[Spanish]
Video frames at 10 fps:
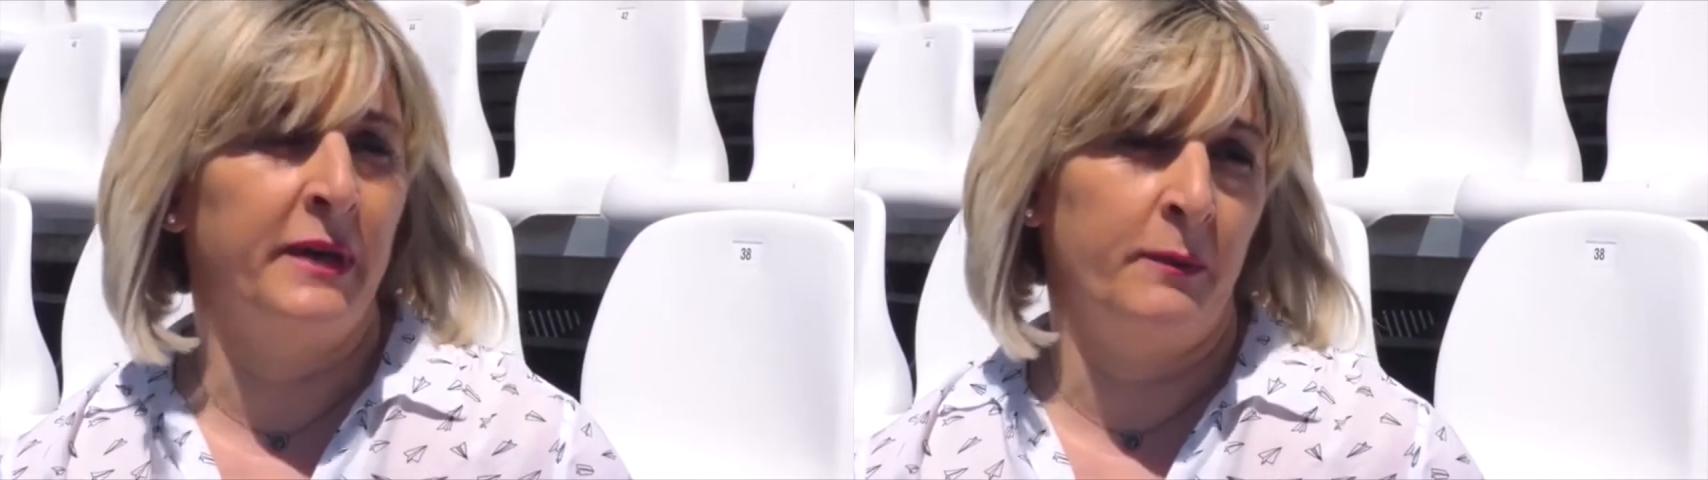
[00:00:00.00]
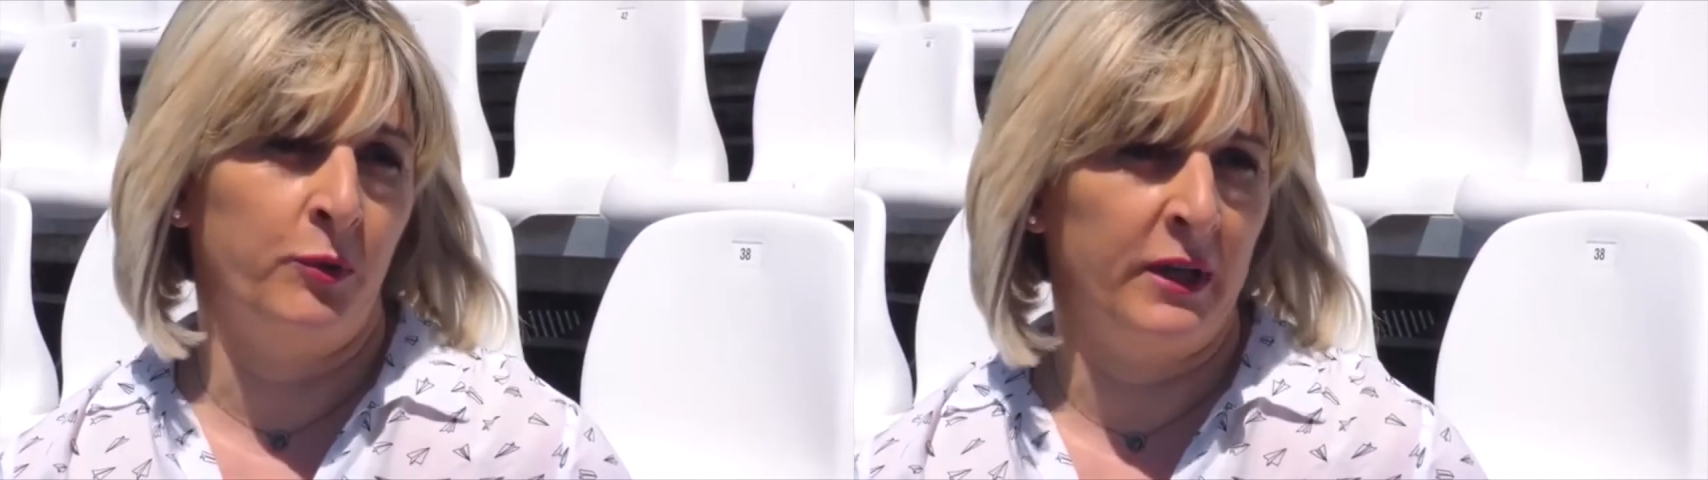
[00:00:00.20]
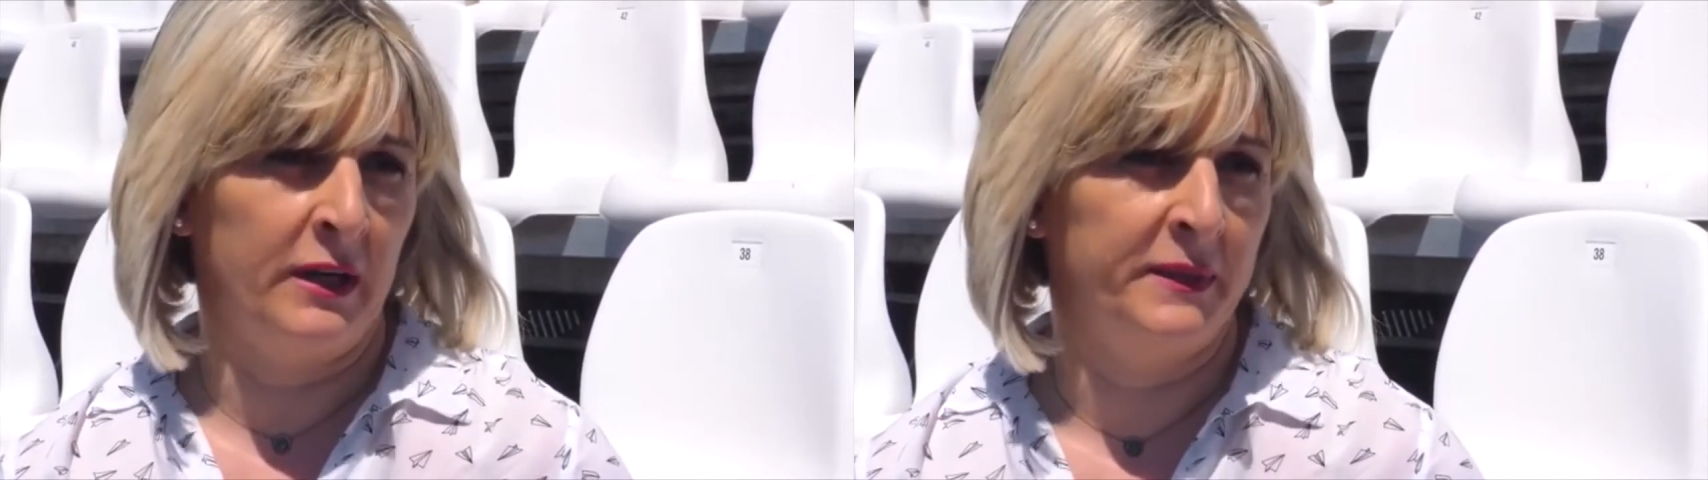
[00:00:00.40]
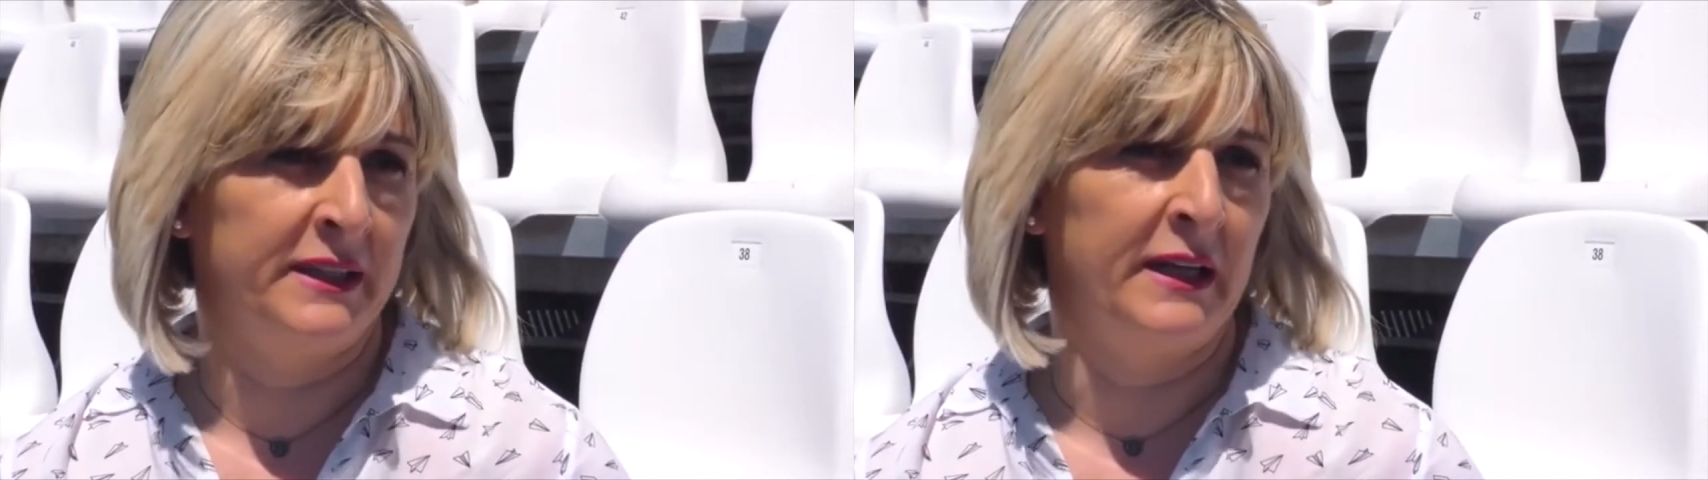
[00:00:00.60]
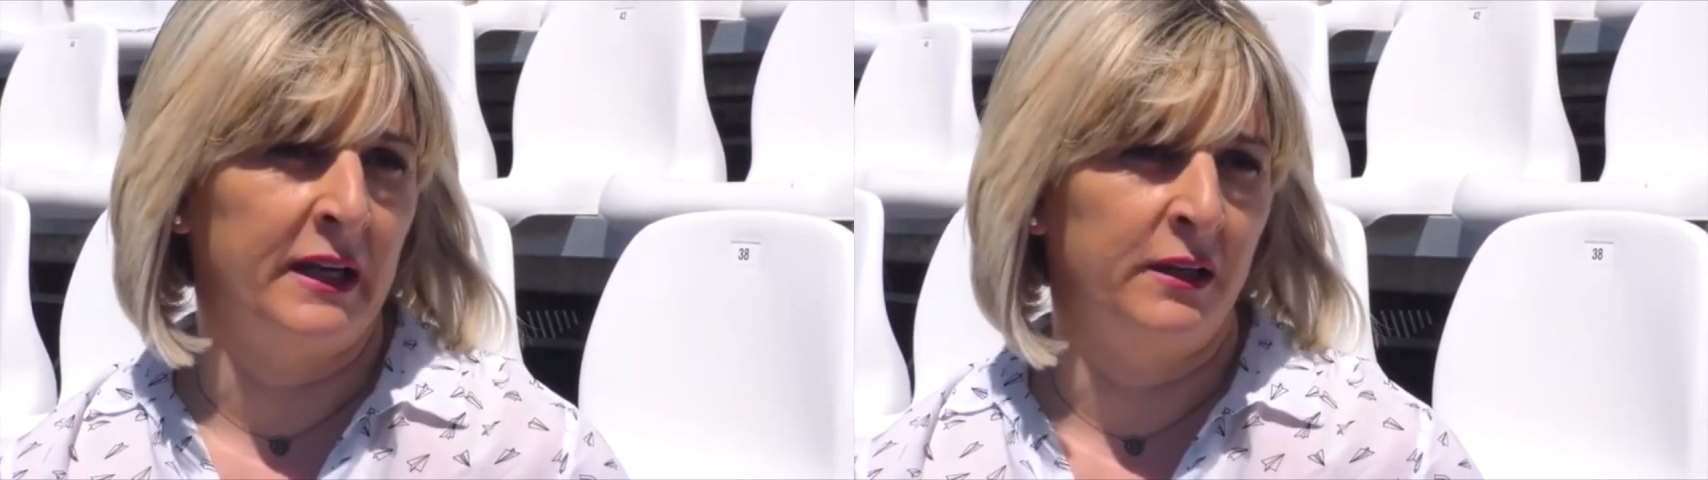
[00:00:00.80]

para poderle meter a